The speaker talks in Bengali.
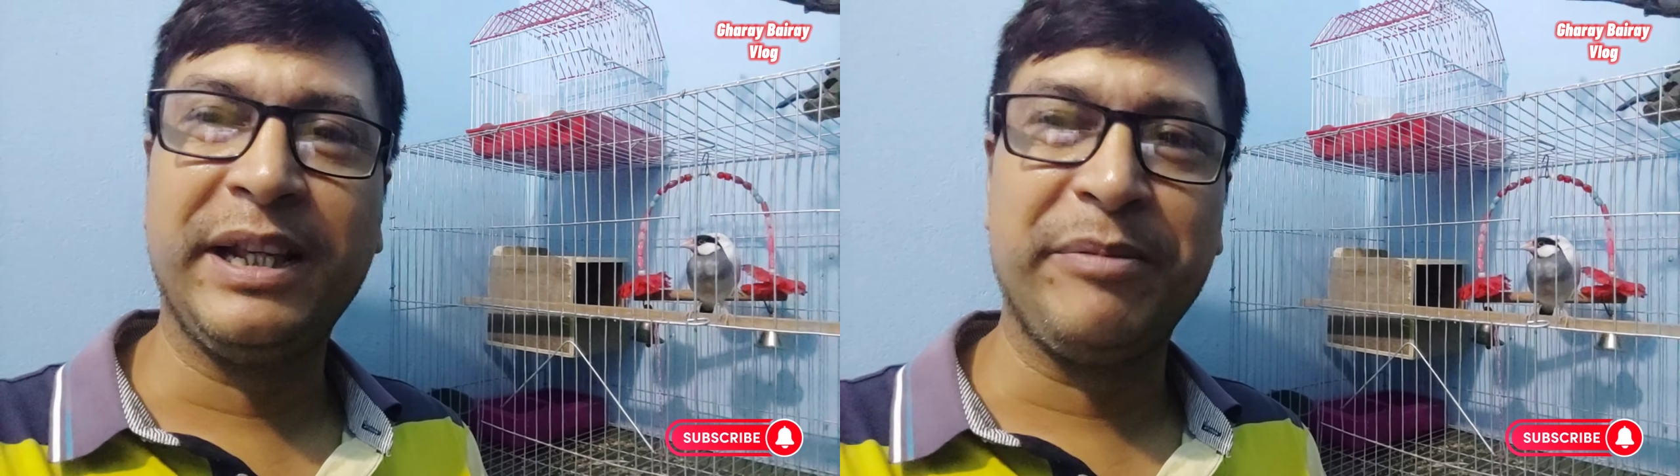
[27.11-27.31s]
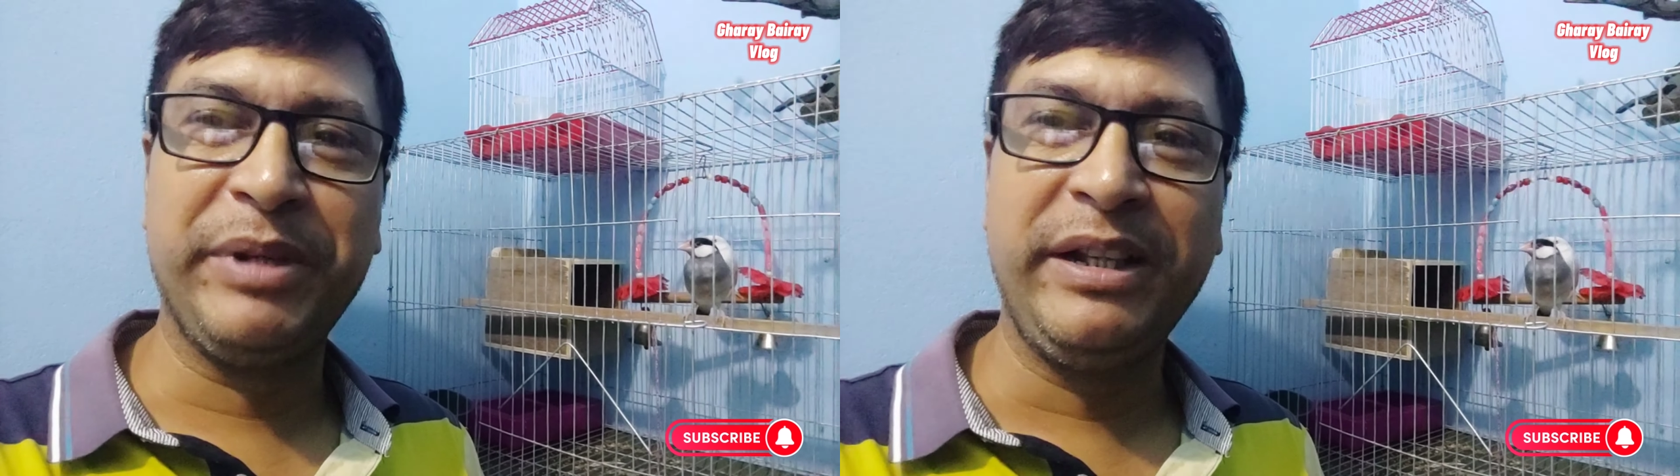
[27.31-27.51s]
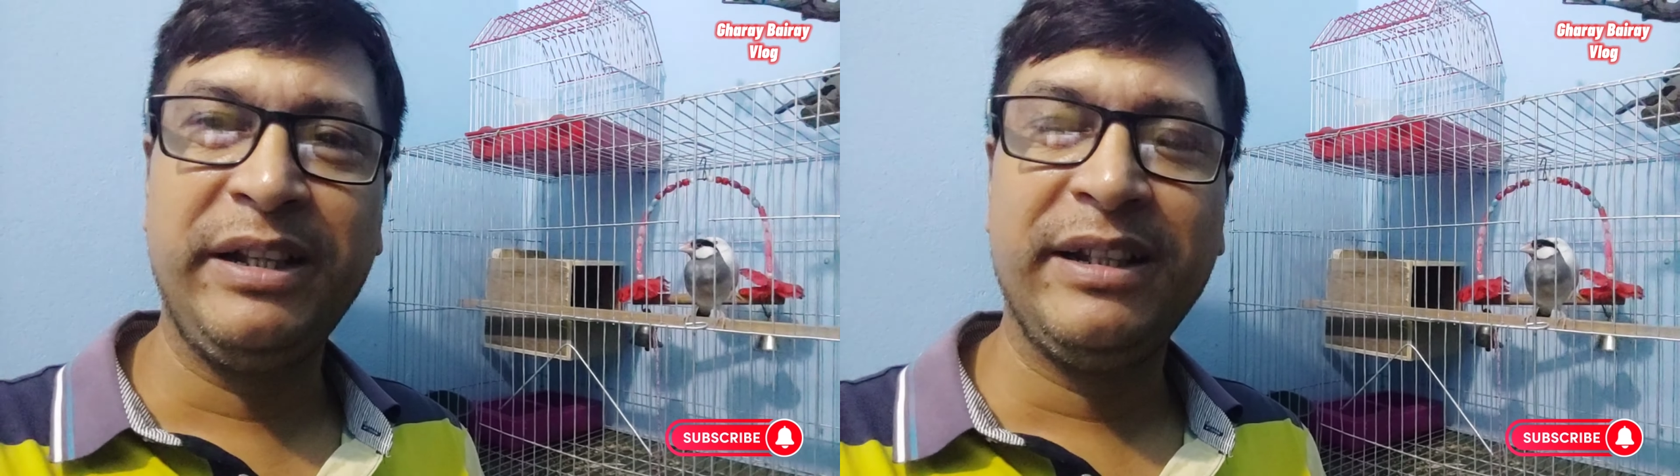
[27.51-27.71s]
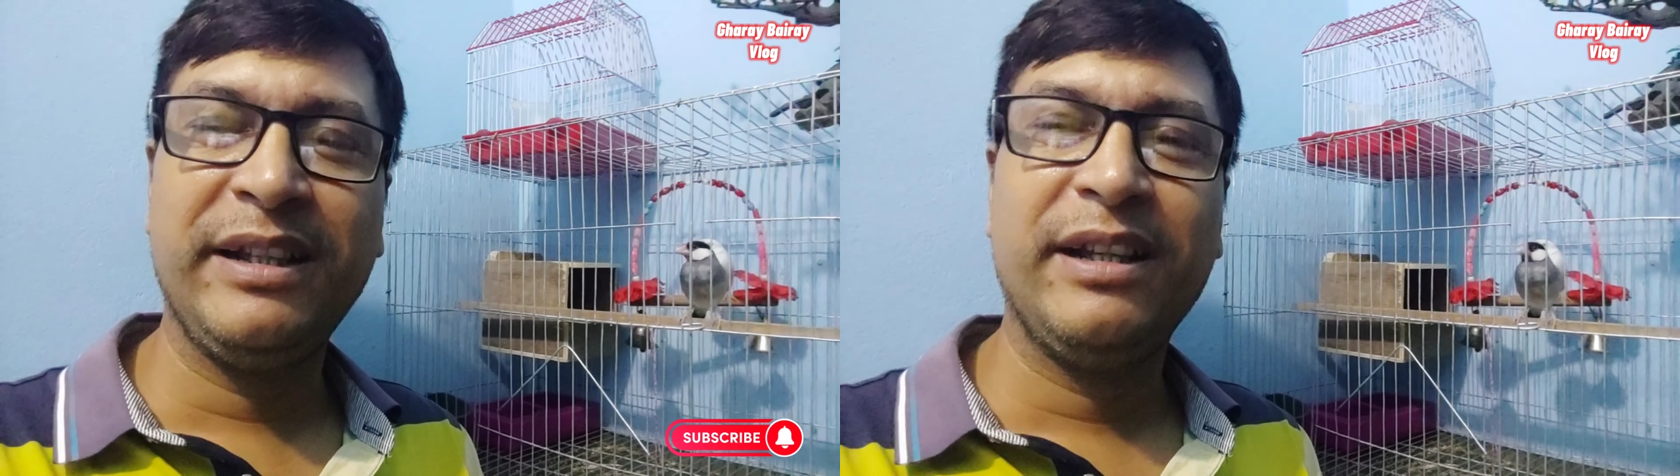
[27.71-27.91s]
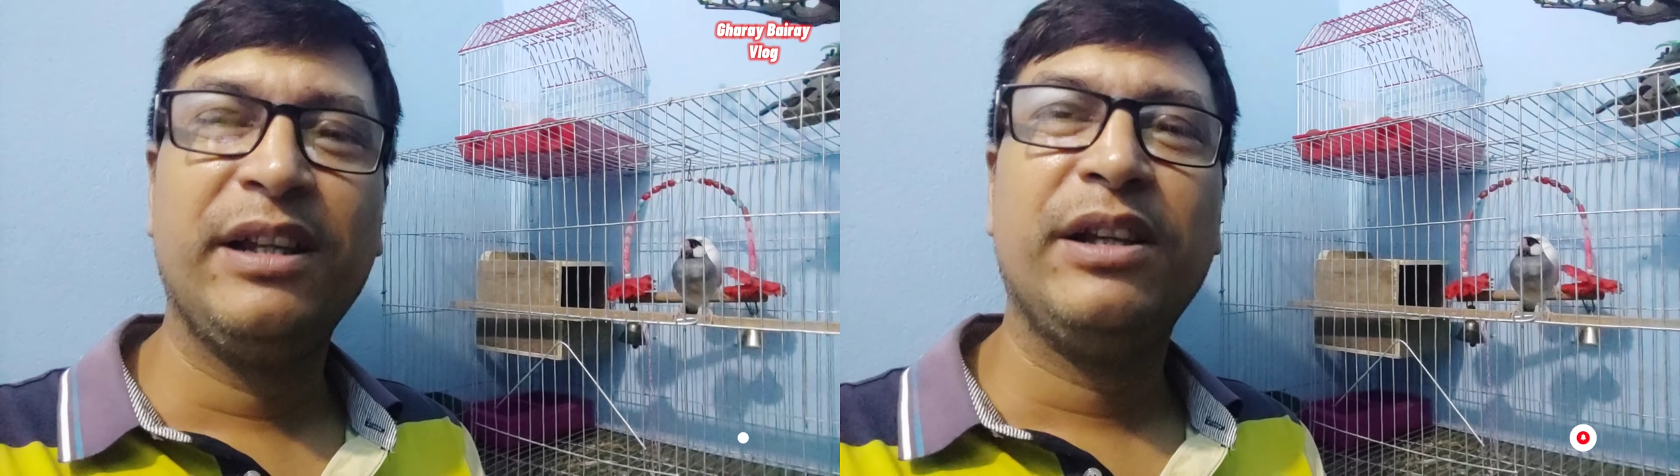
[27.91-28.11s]
দেখবেন
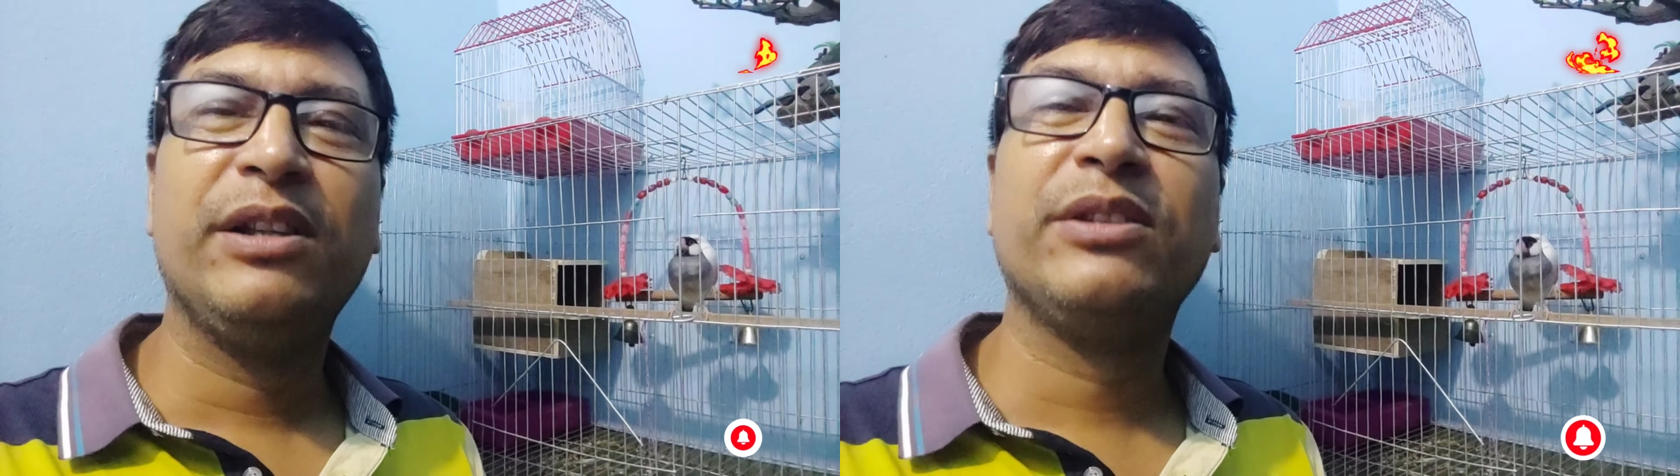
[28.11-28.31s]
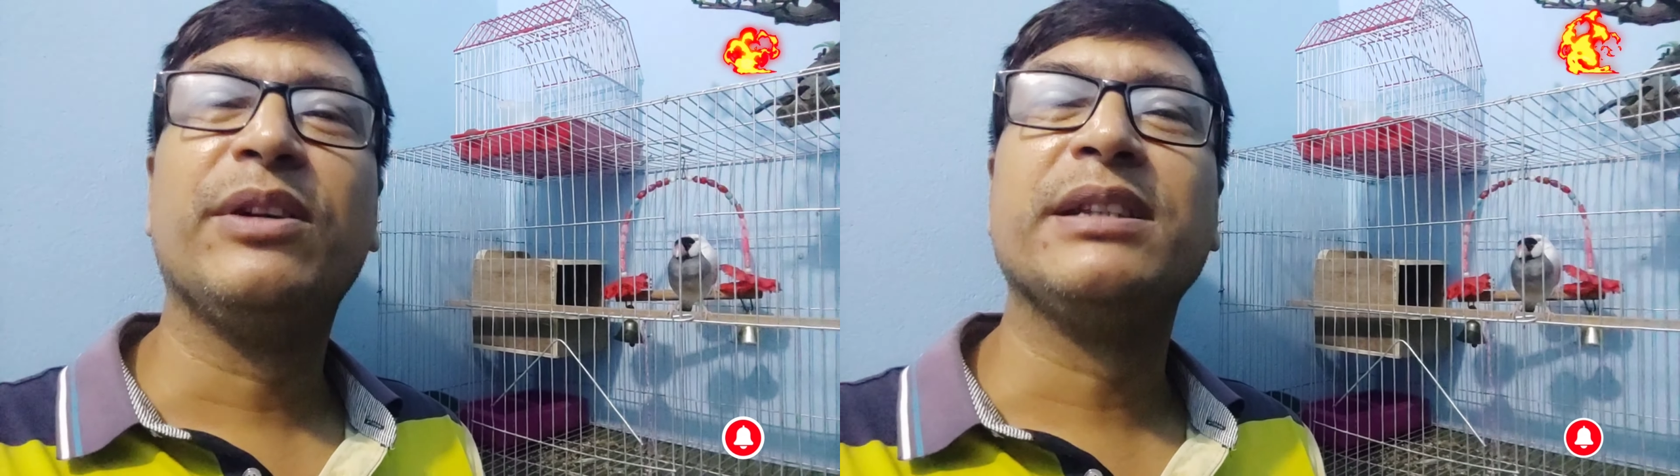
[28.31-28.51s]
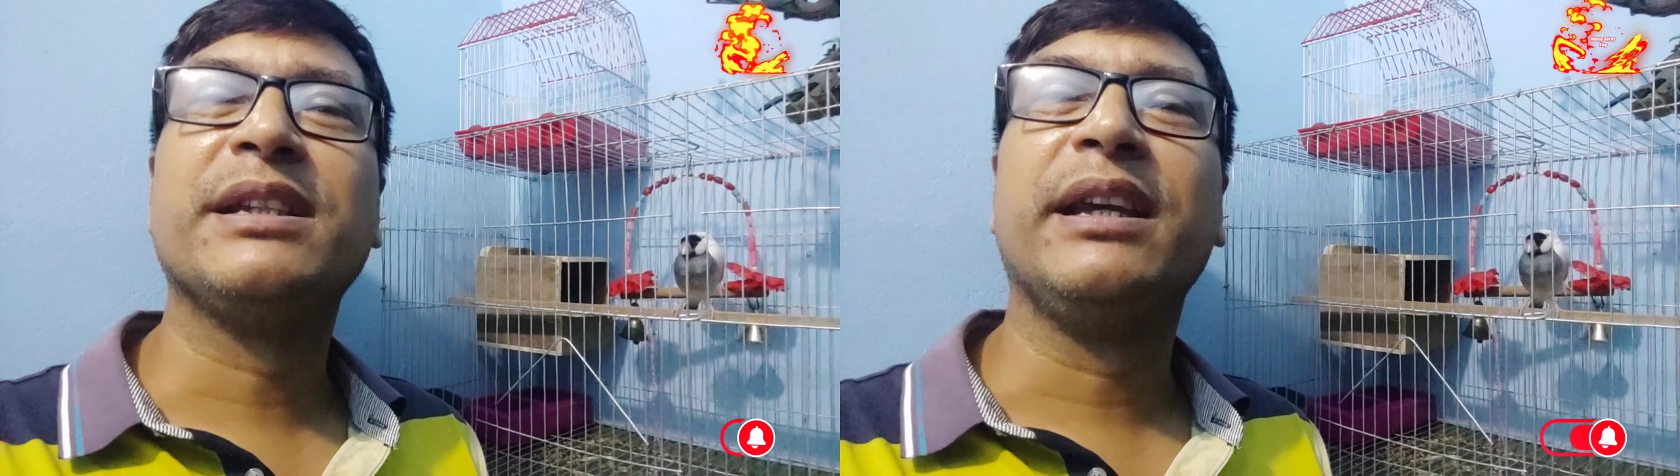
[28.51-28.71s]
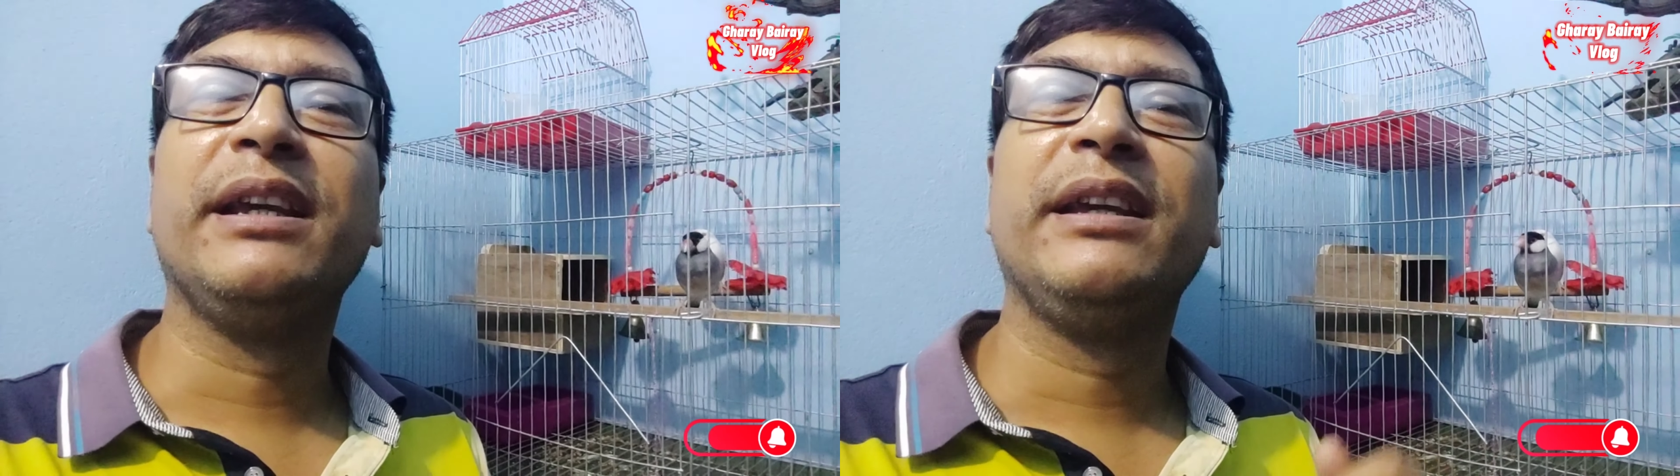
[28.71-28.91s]
তো আজকে